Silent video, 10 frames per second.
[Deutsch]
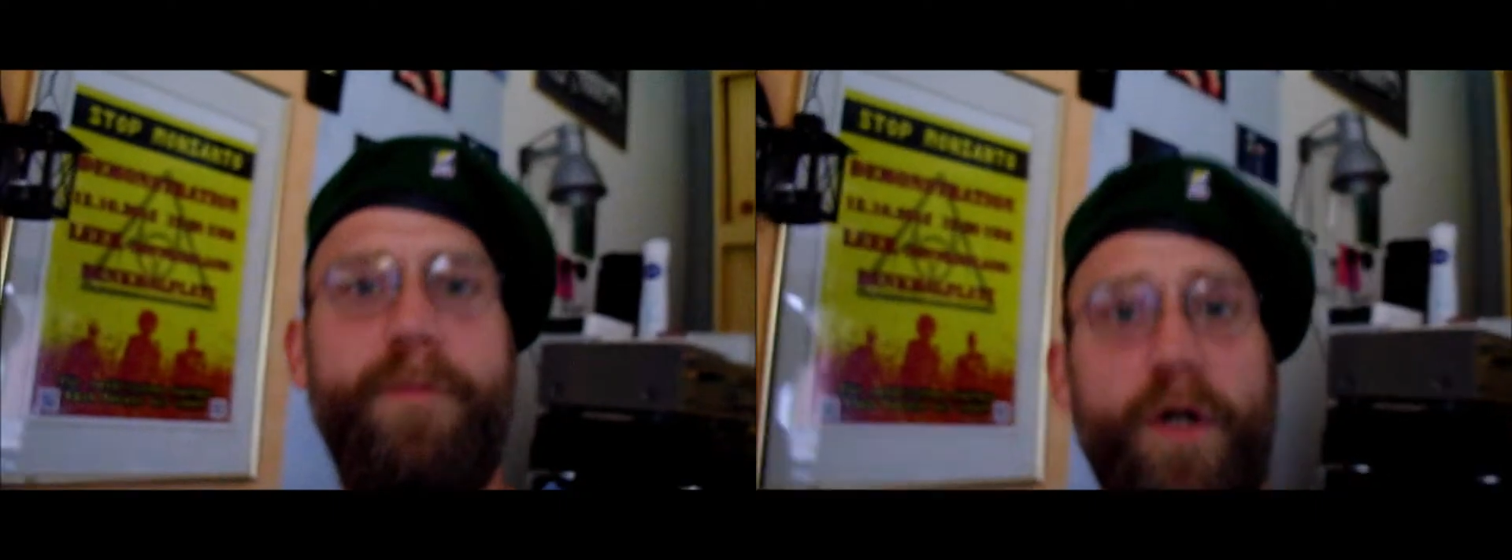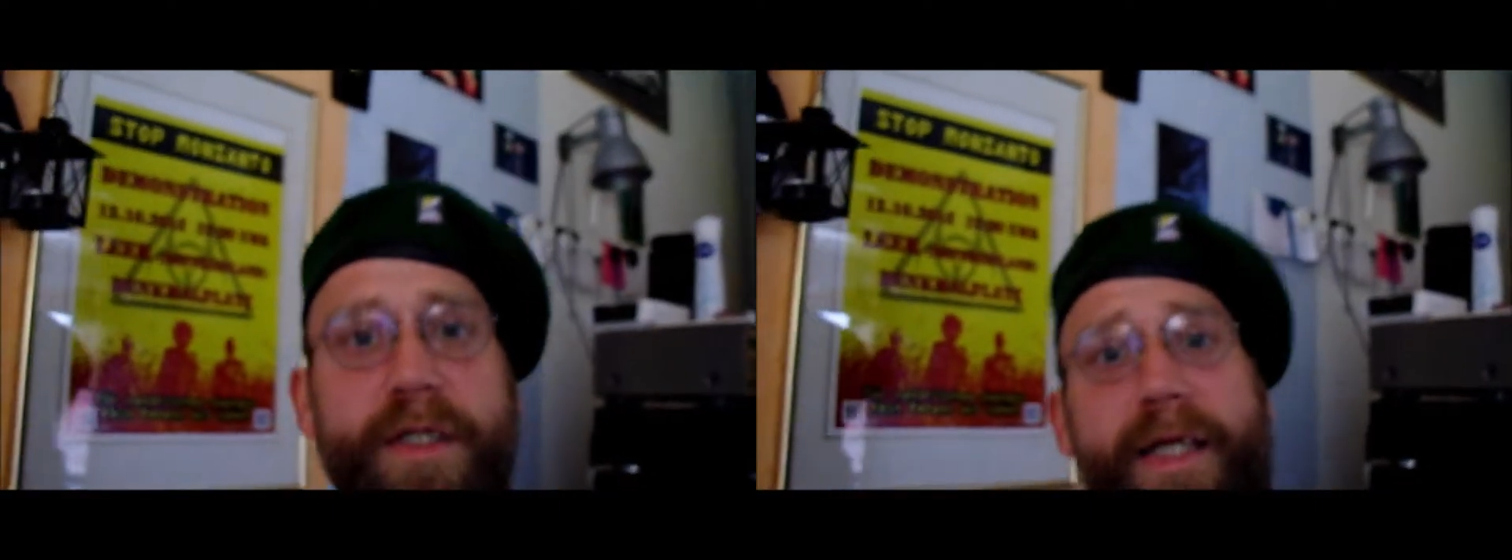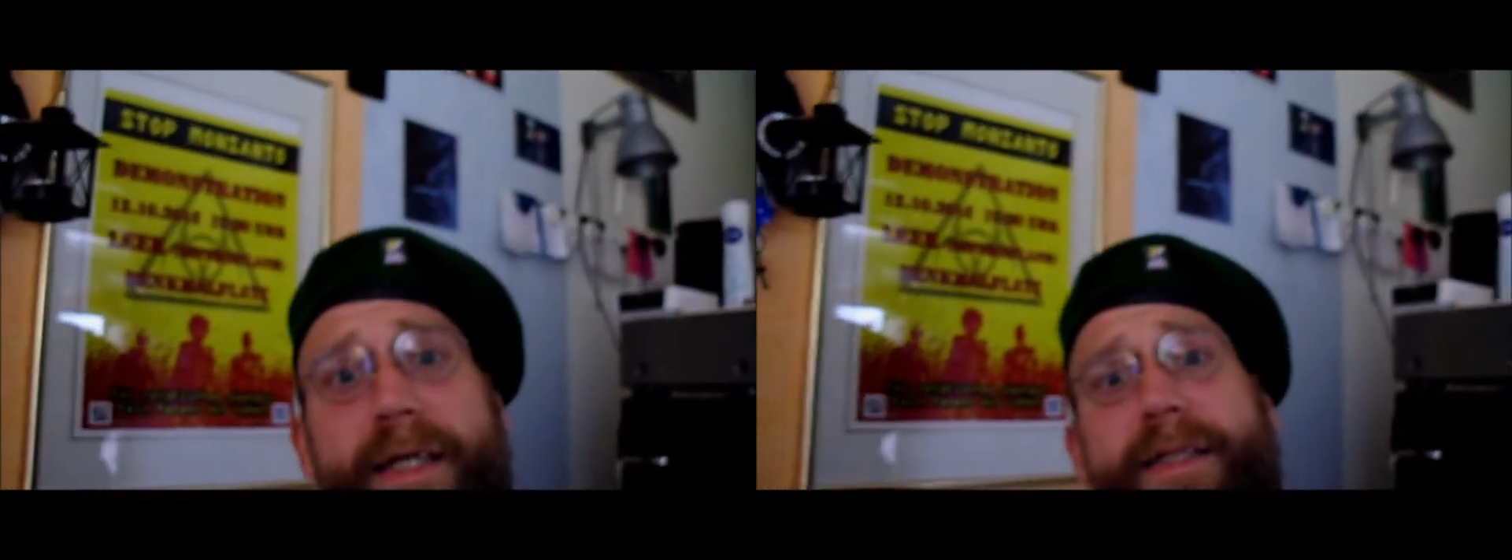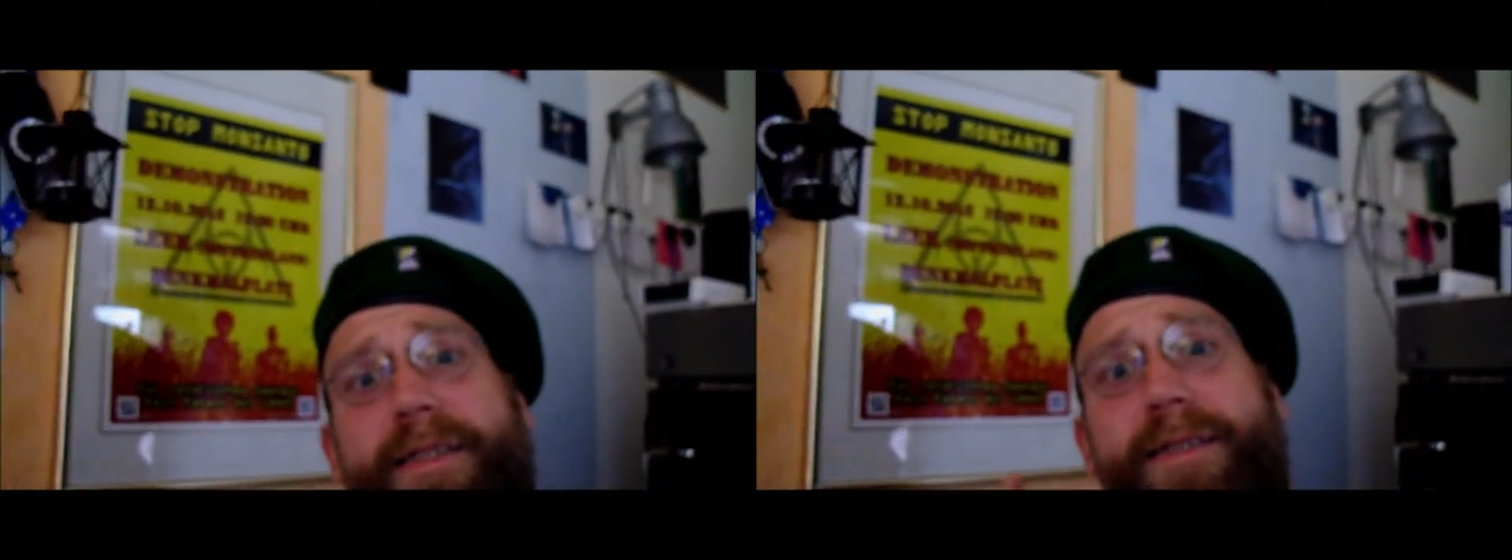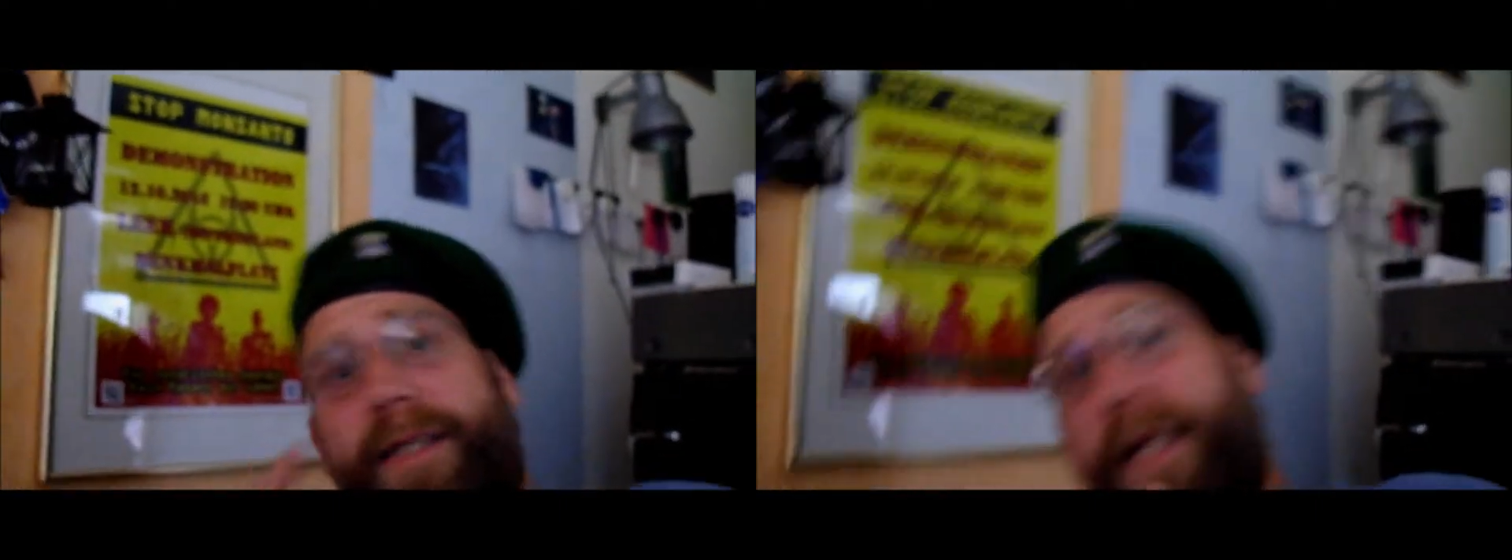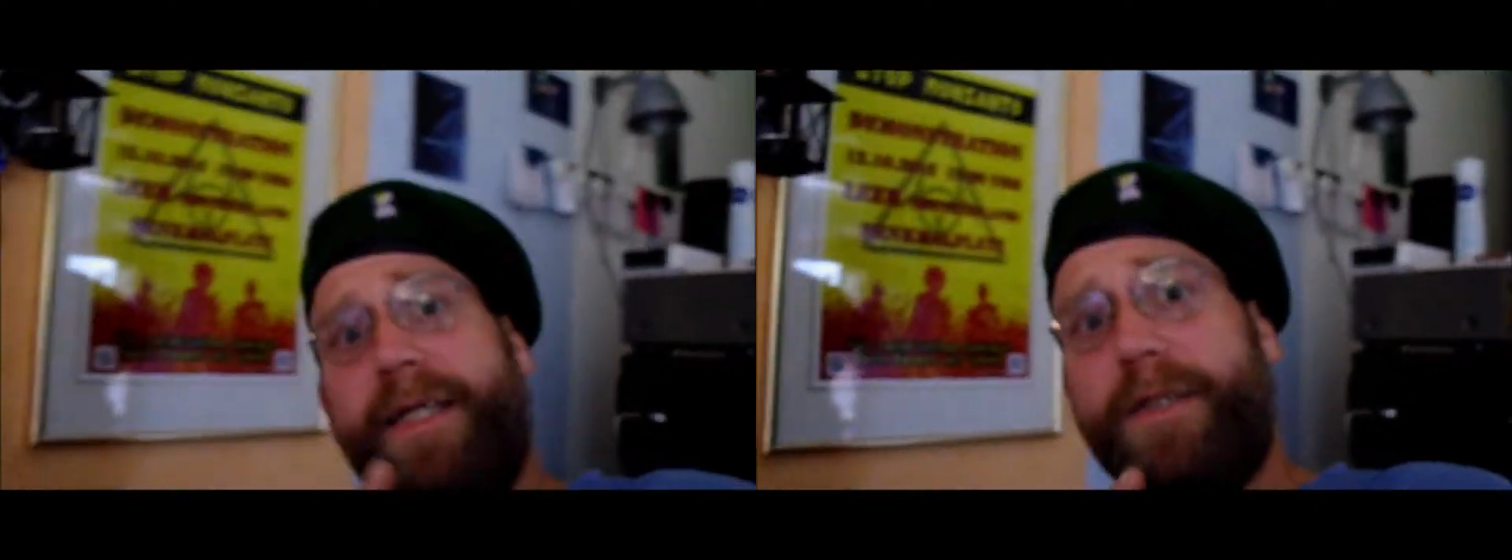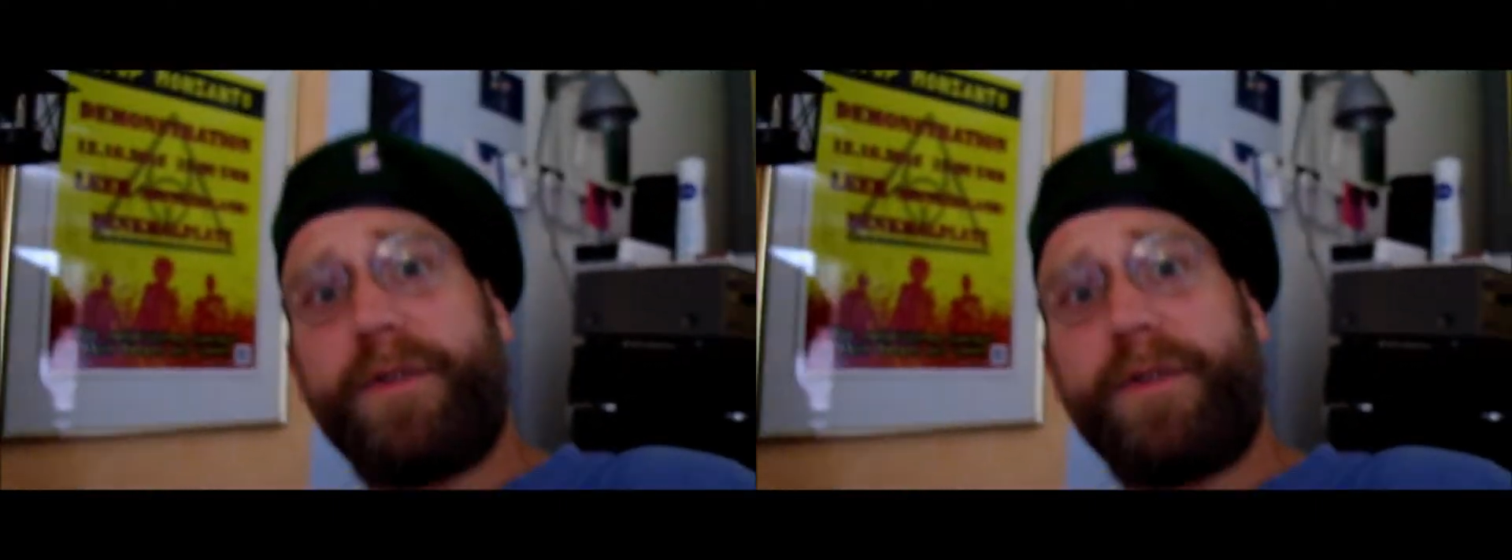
Leute der seichten